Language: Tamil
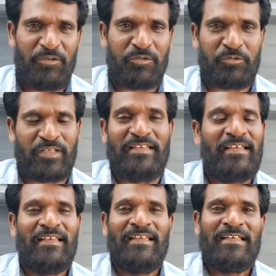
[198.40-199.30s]
வெளியுறவுத்துறை
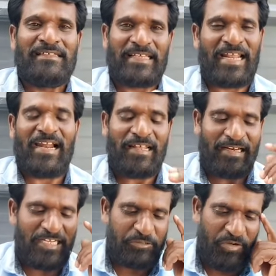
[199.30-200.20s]

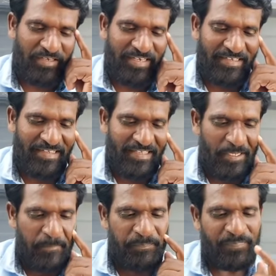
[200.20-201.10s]
செயலாளர் என்ன சொல்றாங்க கேட்டீங்கன்னா
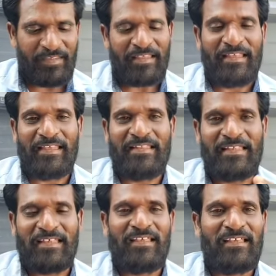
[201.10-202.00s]

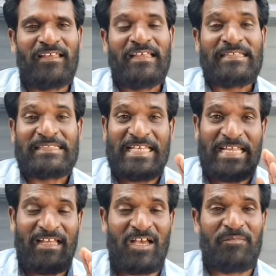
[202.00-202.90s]
இது
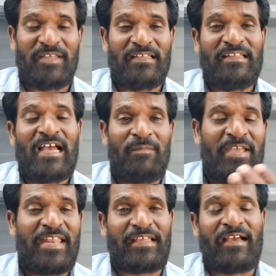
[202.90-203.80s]
சீனா மீது
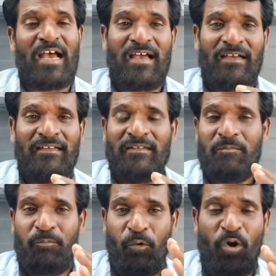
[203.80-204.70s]
அமெரிக்கா
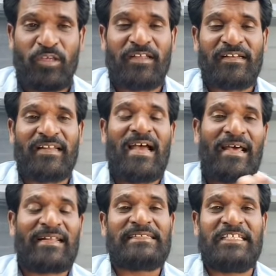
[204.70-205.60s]
போடுகின்ற
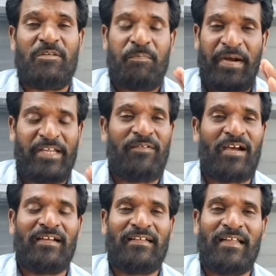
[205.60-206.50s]
அரசியல்
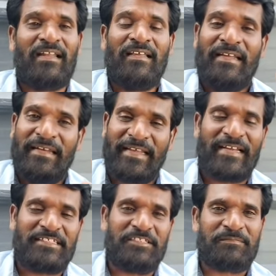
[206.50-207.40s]
பழிவாங்க
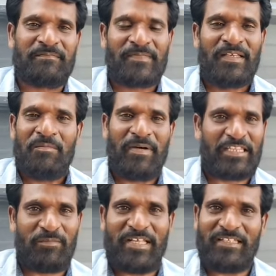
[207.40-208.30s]
நிகழ்ச்சி
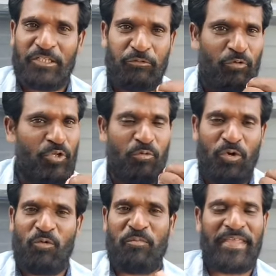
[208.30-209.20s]
மற்றபடி இதில் துளி
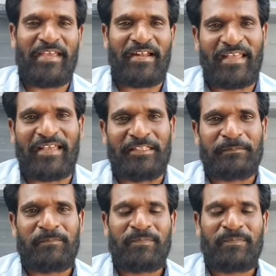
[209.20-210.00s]
கூட உண்மையே கிடையாது